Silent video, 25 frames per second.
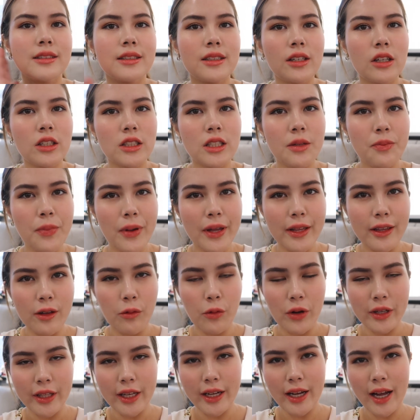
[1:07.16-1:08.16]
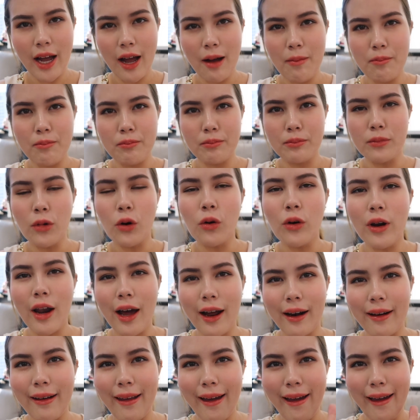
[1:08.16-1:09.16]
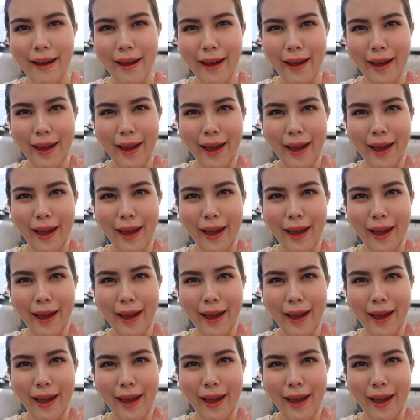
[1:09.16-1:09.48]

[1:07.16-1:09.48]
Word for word: ซึ่งก็จะเป็นนวัตกรรมโบรักแร้